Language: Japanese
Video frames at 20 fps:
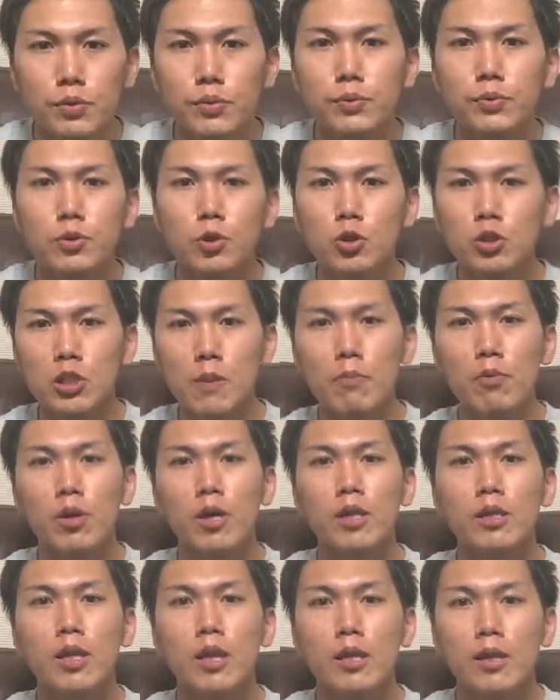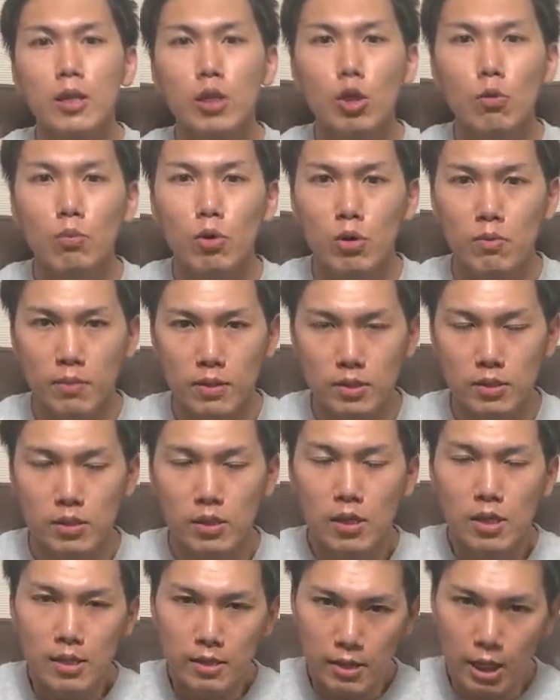工夫をしてもらえたらなと思います。